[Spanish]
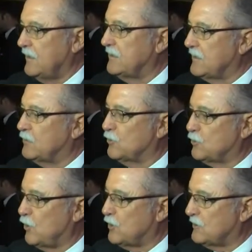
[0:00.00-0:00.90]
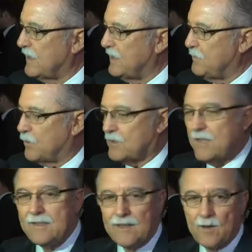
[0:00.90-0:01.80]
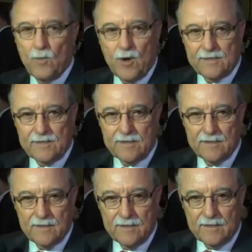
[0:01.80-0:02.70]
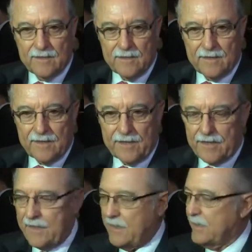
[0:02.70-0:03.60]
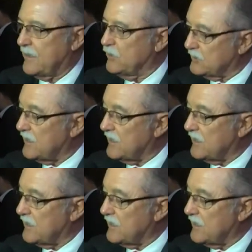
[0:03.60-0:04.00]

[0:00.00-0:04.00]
institución tan importante como ASI eh, que nos ha